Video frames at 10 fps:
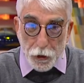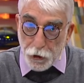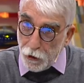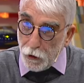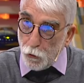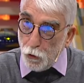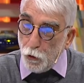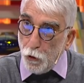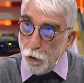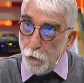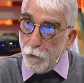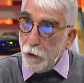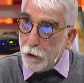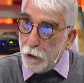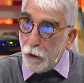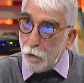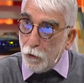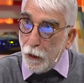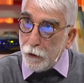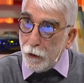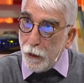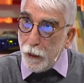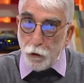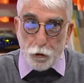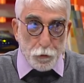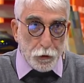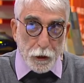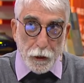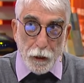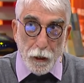Şimdi duyuyorum tiyatrolarda yer yokmuş gene.